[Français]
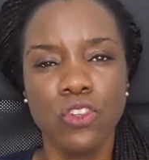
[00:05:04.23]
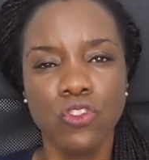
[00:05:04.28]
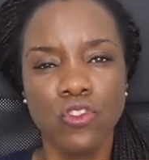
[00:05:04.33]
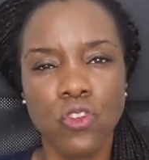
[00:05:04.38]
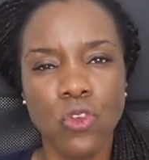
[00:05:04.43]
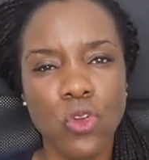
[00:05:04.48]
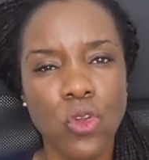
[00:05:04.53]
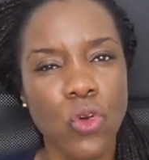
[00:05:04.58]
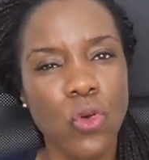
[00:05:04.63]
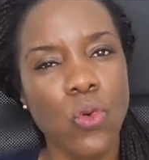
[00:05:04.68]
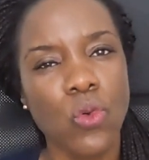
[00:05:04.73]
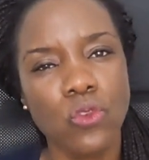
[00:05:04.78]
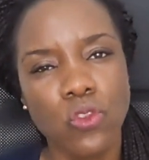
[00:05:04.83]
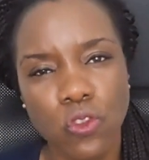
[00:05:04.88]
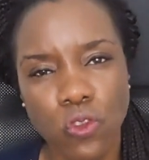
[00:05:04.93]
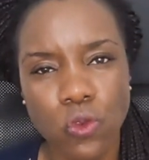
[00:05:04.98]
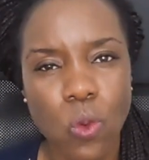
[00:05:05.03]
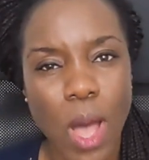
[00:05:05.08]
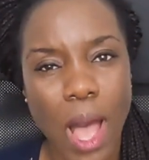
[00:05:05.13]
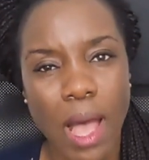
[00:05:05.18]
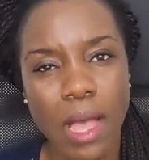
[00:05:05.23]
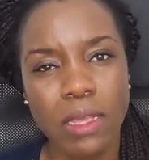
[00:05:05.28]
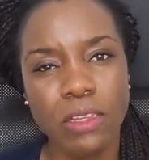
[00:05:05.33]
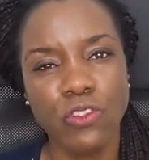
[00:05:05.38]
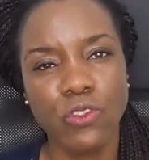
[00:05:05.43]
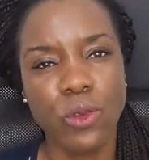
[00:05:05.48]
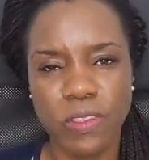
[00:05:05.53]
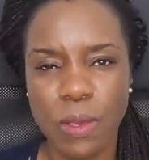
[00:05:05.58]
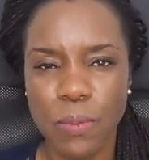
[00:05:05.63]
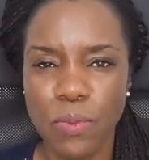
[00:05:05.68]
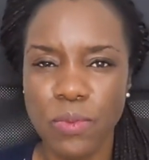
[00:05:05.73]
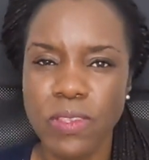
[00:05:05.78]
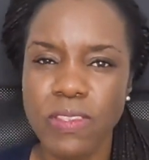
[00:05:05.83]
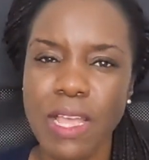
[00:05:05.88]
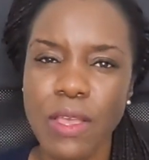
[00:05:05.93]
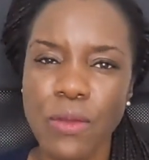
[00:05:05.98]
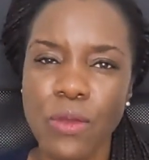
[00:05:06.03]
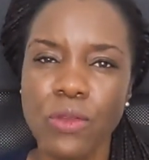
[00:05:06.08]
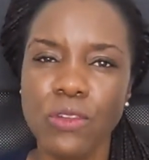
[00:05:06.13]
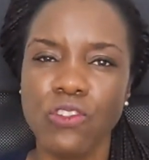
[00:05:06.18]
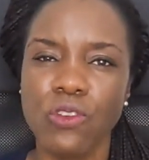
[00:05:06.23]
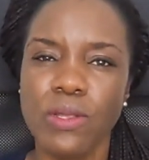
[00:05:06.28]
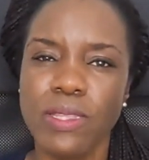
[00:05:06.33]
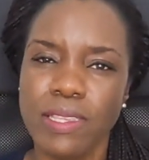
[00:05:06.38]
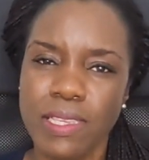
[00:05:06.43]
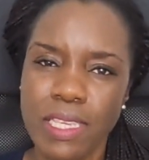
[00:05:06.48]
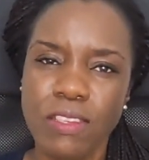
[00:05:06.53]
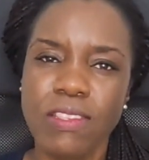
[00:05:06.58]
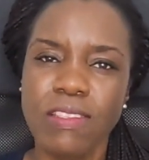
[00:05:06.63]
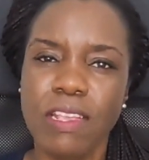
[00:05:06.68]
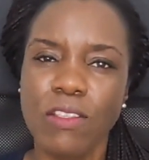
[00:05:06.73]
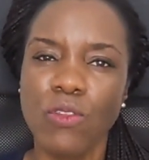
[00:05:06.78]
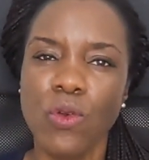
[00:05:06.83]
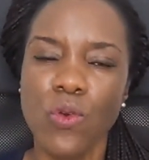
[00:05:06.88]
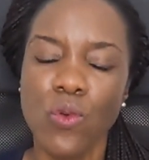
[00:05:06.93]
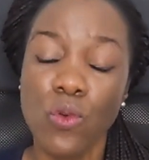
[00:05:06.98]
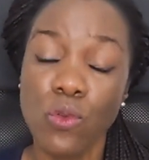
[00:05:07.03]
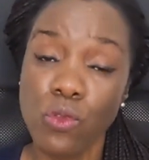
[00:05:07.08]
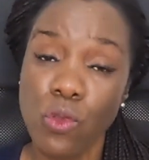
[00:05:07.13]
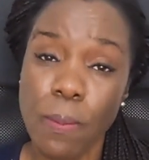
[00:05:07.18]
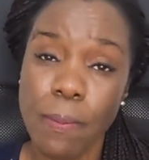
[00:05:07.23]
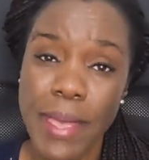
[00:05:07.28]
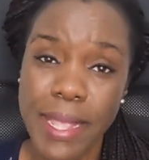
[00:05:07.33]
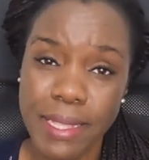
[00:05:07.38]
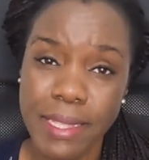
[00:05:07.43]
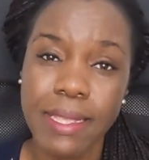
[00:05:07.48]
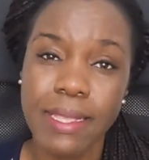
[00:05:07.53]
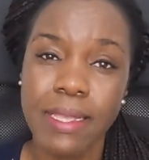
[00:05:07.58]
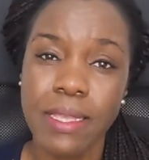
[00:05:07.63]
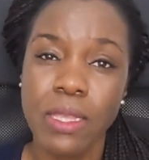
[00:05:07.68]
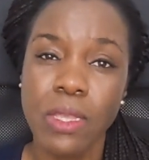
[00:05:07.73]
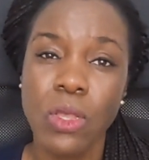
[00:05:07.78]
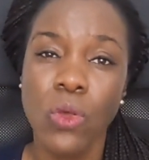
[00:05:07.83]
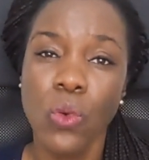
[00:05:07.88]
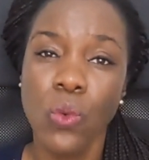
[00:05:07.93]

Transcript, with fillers: Je le conçois. C'est pour ça que je dis que c'est un coup de maître.